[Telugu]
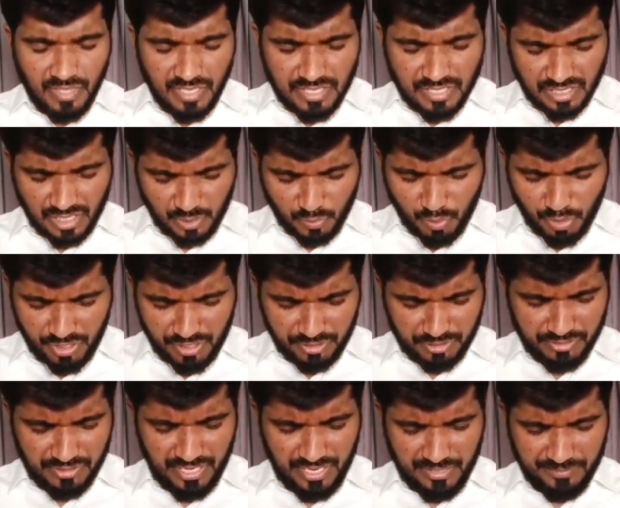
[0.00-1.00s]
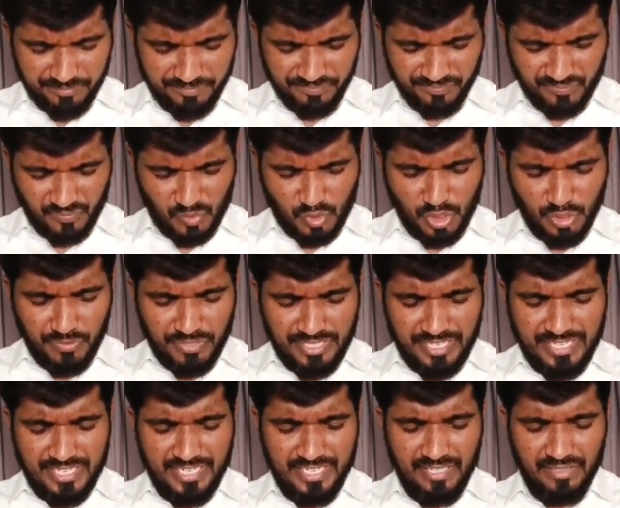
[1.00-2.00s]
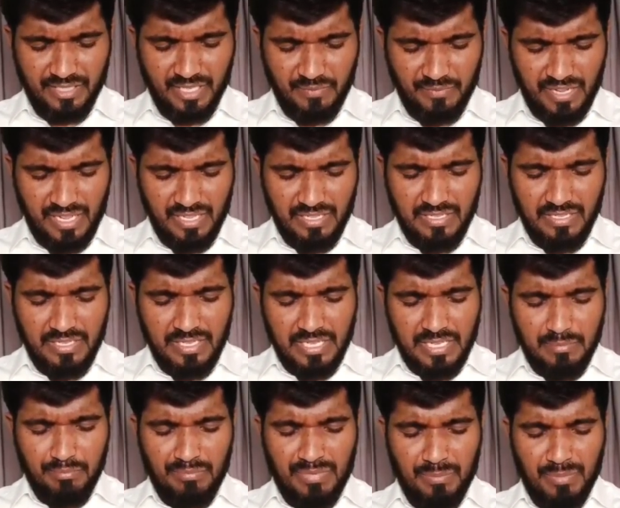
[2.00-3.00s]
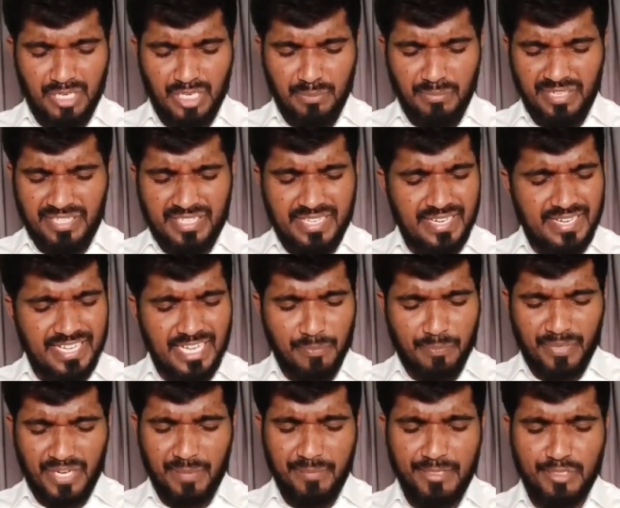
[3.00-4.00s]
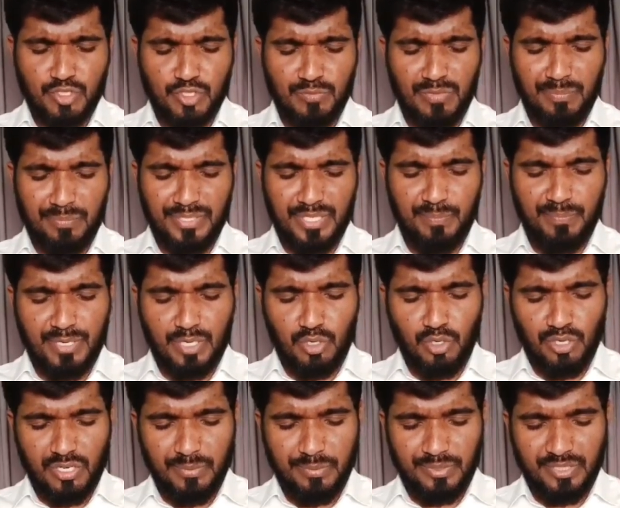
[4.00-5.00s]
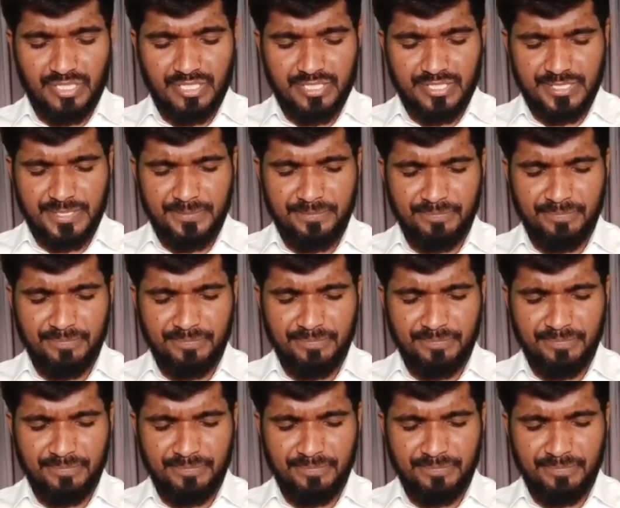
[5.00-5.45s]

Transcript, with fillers: సర్వోన్నతుడా జీవం కలిగిన దేవ మమ్మల్ని మిక్కిలిగా ప్రేమించు మా ప్రియ పరలోకపు తండ్రి